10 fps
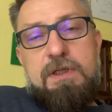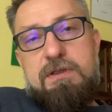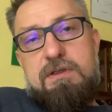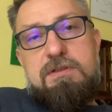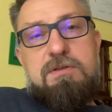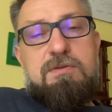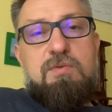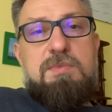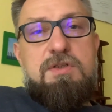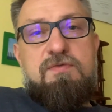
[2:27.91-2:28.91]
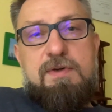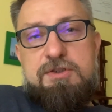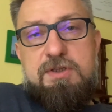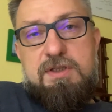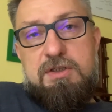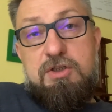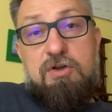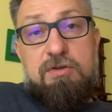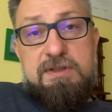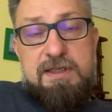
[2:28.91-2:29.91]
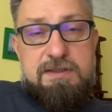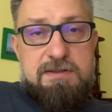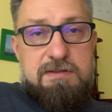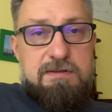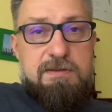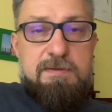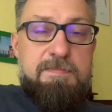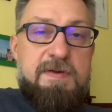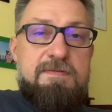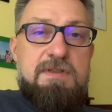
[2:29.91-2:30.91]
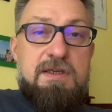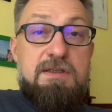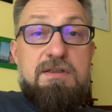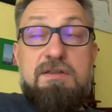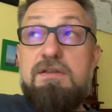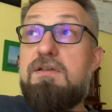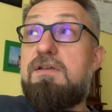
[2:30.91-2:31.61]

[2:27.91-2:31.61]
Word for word: e, zrozumieć właśnie taki kontekst e, pewnej